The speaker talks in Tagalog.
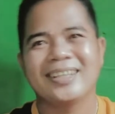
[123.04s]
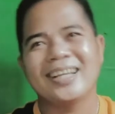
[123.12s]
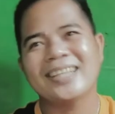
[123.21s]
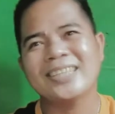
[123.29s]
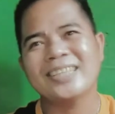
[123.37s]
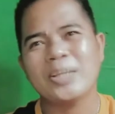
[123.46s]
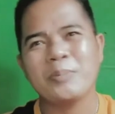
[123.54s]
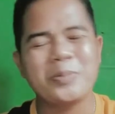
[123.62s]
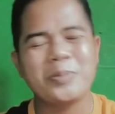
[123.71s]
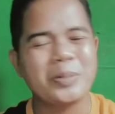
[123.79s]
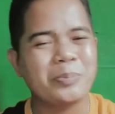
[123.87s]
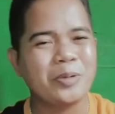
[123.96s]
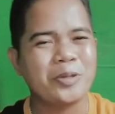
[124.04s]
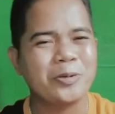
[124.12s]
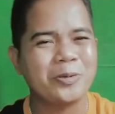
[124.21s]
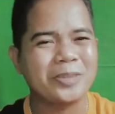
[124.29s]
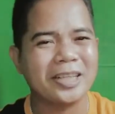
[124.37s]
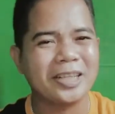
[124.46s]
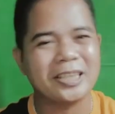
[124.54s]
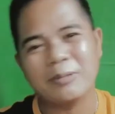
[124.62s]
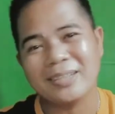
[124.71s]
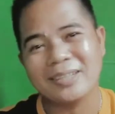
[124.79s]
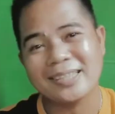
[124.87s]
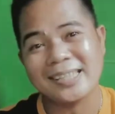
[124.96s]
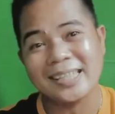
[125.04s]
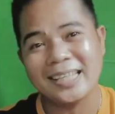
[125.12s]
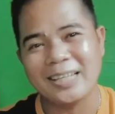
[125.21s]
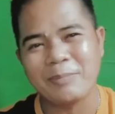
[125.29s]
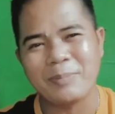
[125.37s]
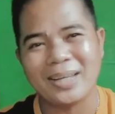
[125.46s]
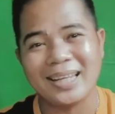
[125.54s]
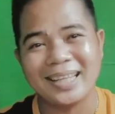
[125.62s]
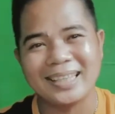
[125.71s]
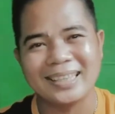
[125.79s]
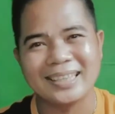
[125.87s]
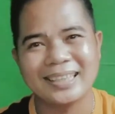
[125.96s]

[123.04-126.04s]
At sa iba naman po ay yung tinatawag na siling palay.